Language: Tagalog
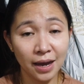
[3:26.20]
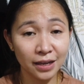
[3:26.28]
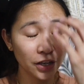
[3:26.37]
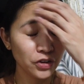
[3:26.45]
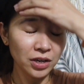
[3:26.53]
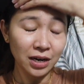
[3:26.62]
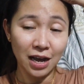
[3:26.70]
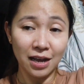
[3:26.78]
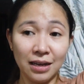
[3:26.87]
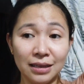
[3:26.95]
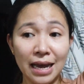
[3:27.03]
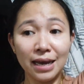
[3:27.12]
At ayun na nga,
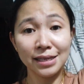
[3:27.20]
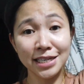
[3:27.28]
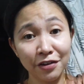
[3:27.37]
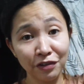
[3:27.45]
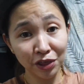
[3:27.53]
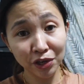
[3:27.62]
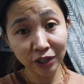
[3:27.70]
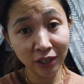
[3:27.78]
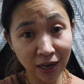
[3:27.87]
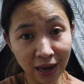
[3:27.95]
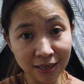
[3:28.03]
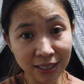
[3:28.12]
dahil
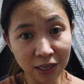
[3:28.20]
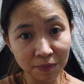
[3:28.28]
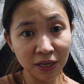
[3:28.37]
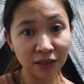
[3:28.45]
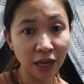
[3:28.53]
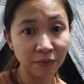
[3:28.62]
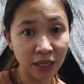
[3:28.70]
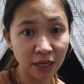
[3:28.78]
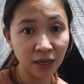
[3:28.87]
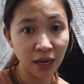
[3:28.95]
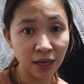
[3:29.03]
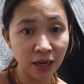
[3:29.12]
7.30 na, sleeping time na
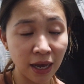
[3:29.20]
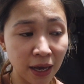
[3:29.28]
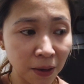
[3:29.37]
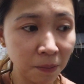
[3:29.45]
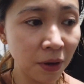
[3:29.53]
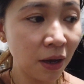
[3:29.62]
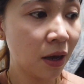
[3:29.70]
ni Caleb.